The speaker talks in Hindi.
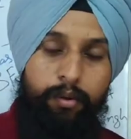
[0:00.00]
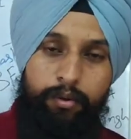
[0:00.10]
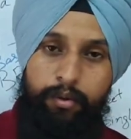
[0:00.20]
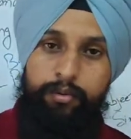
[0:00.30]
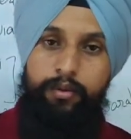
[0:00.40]
तो
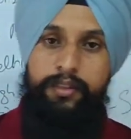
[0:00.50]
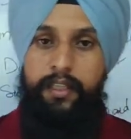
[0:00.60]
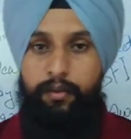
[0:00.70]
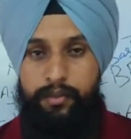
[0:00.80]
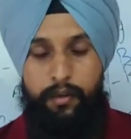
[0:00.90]
दोस्तों
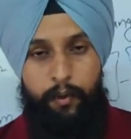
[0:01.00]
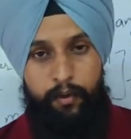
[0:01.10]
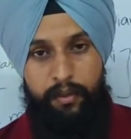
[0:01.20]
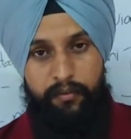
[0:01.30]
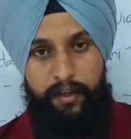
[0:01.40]
ये कुछ
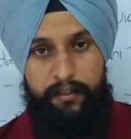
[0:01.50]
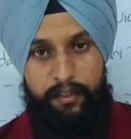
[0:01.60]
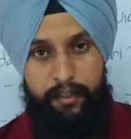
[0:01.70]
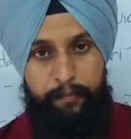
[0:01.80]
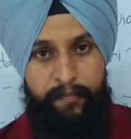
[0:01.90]
इंपॉर्टेंट
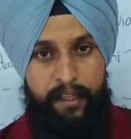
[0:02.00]
फैक्ट थे